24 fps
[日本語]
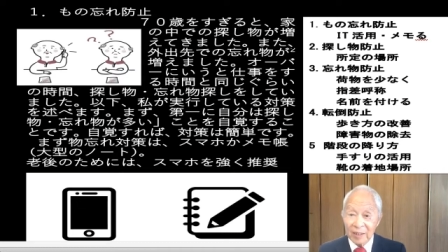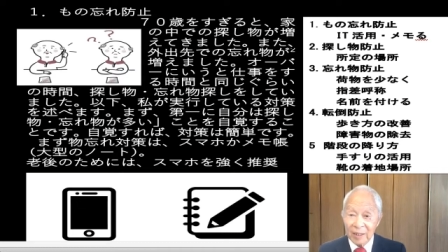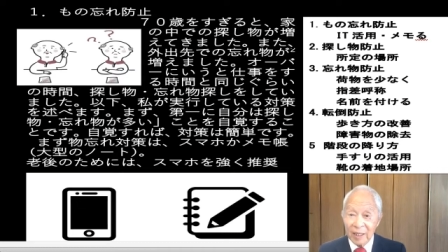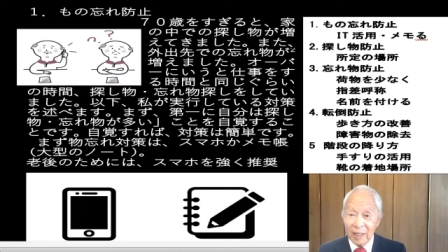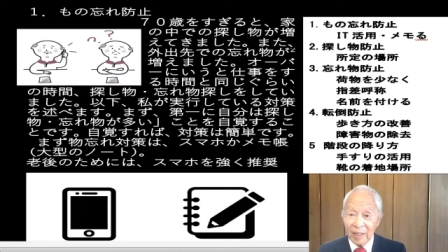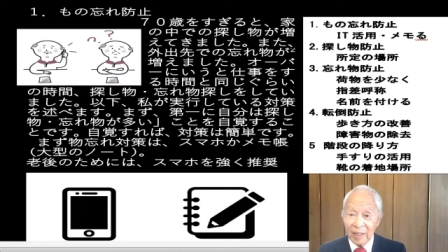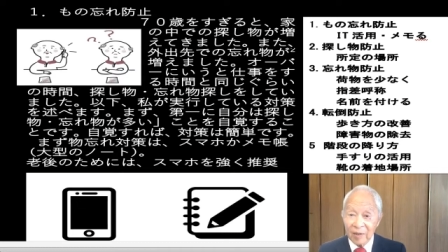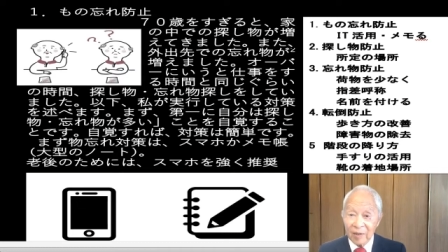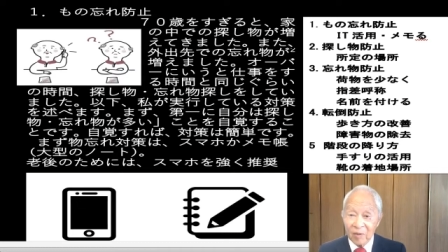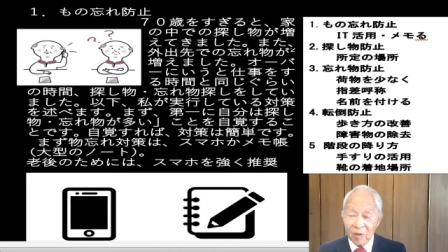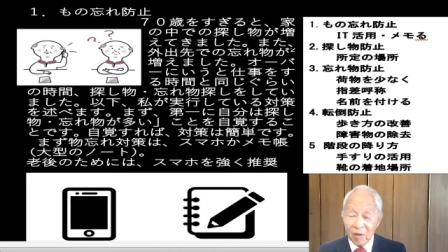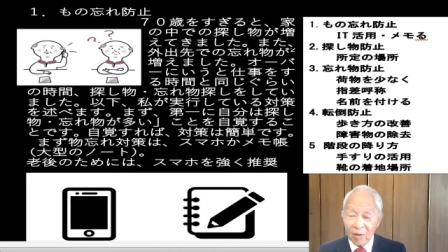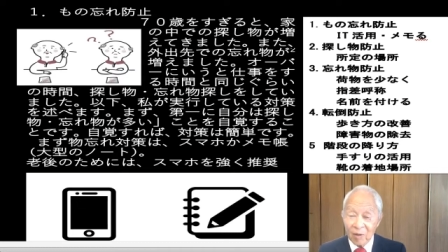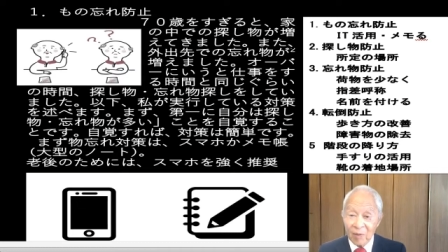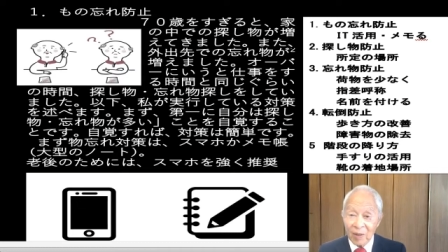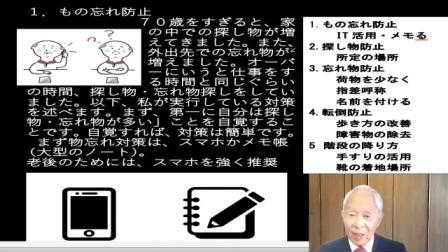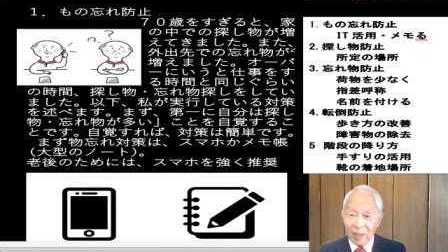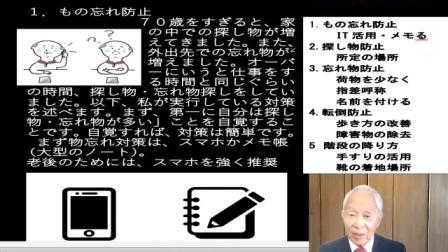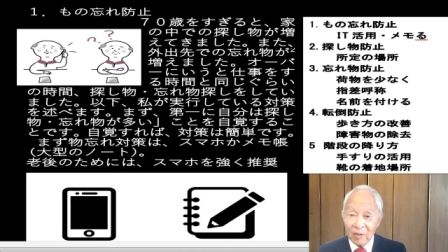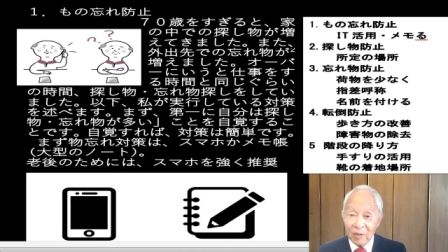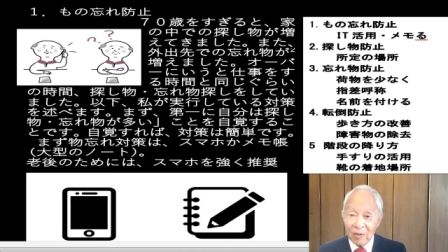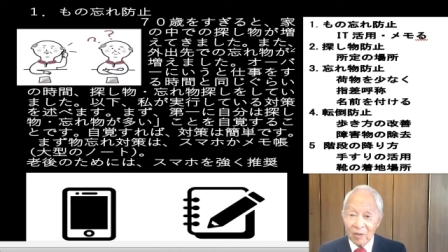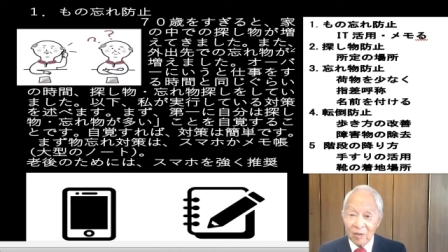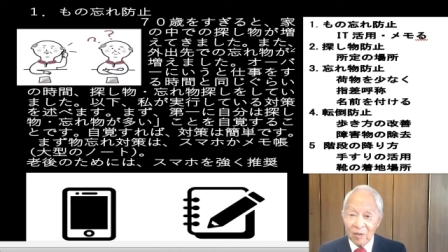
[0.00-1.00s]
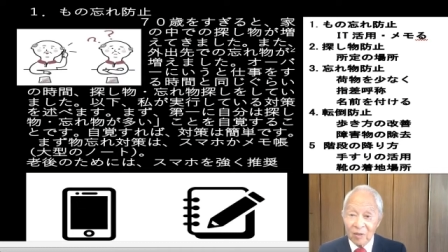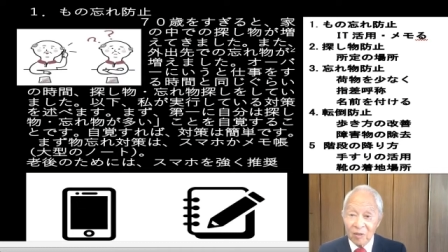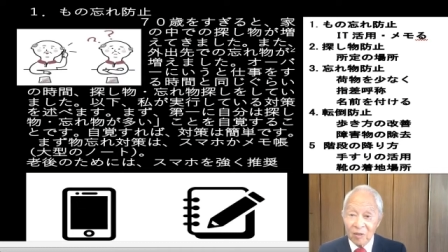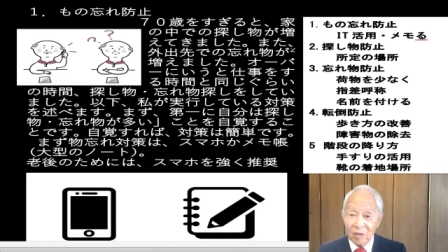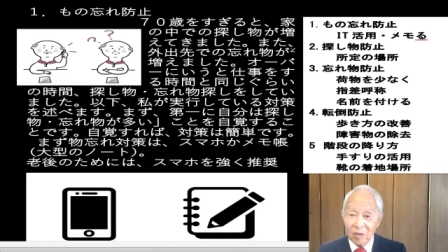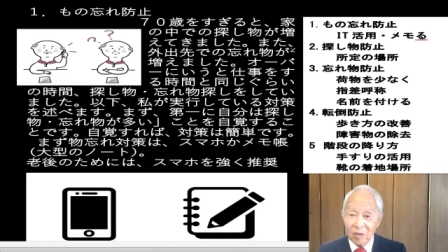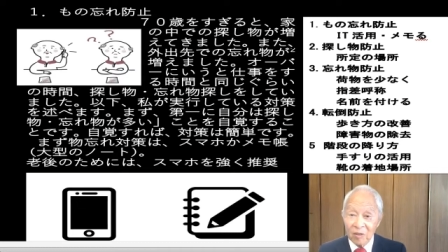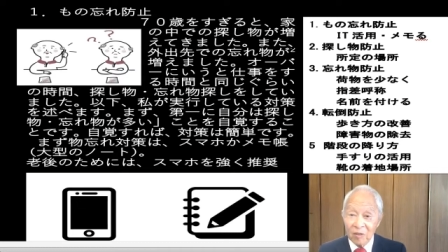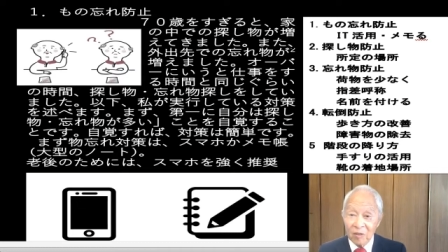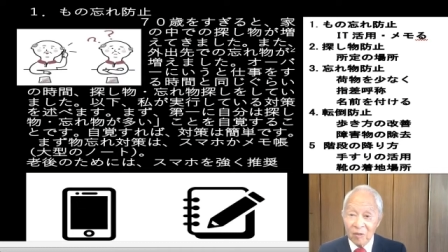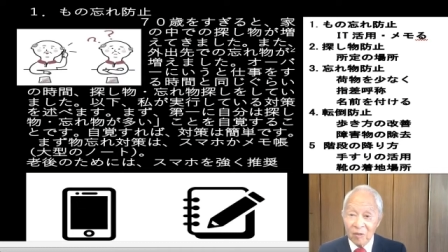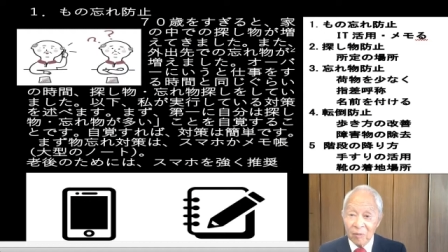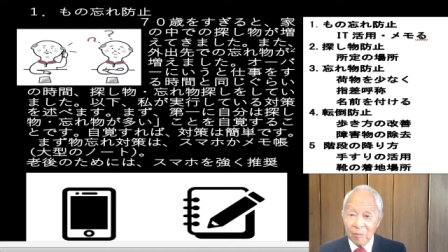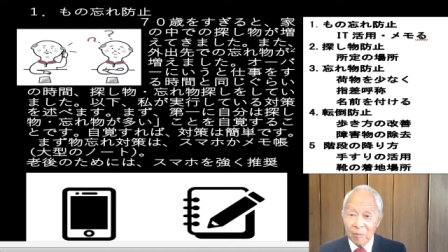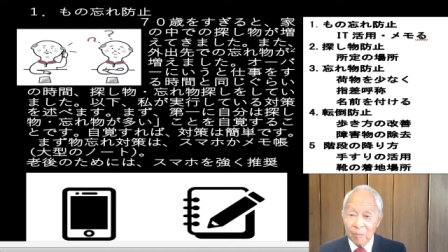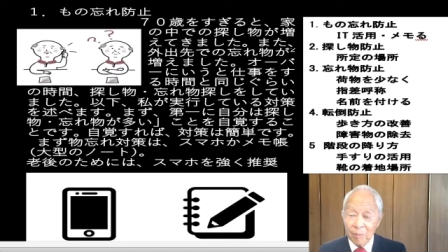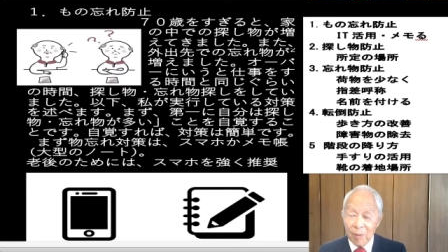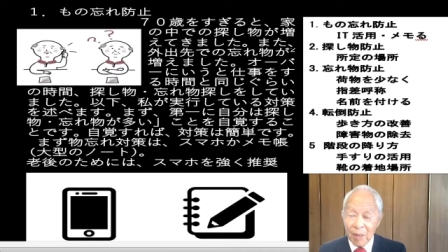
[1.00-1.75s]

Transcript: でこれはあの